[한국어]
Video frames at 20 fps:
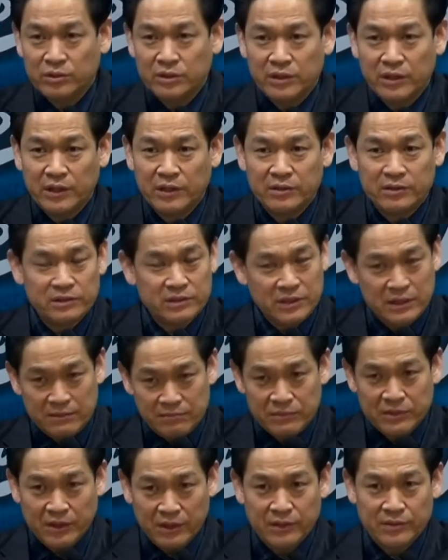초기
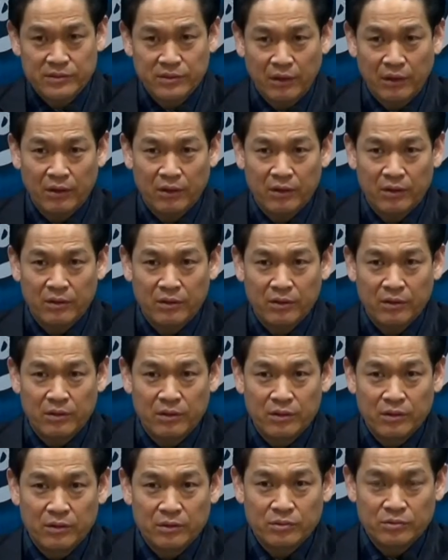대응을 참
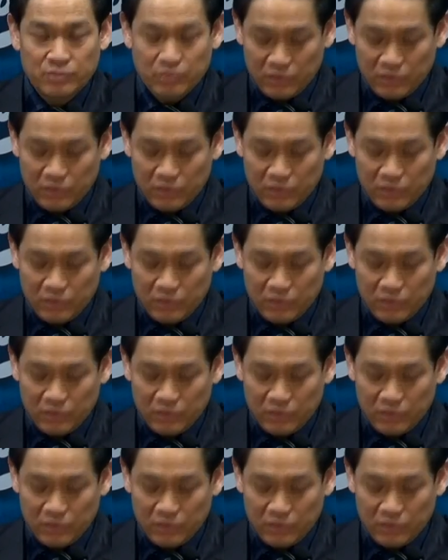잘했어요.